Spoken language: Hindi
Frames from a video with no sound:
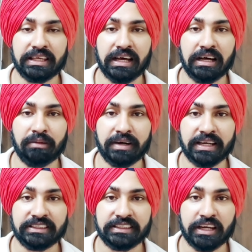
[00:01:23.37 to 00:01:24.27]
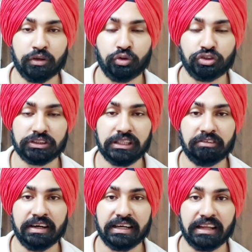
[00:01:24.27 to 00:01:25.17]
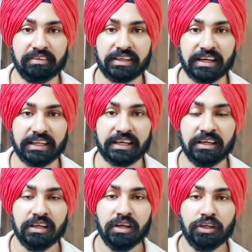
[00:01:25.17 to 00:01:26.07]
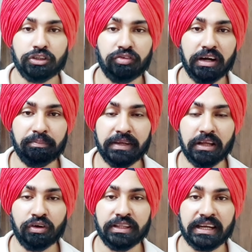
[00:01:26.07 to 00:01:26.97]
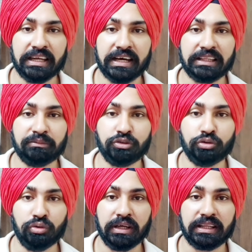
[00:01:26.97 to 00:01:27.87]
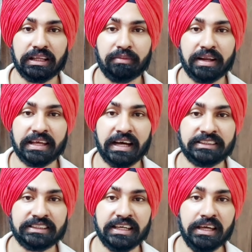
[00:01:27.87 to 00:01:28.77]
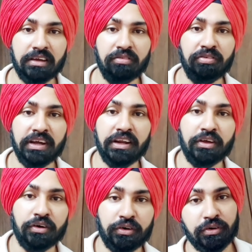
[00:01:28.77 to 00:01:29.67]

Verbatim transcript: क्या हमारा सिनेरियो हो सकता है वहां ट्रैवल करने का सो फ्रेंड्स बिना कोई देर लगाते हम शुरू करते हैं हमारी आज की वीडियो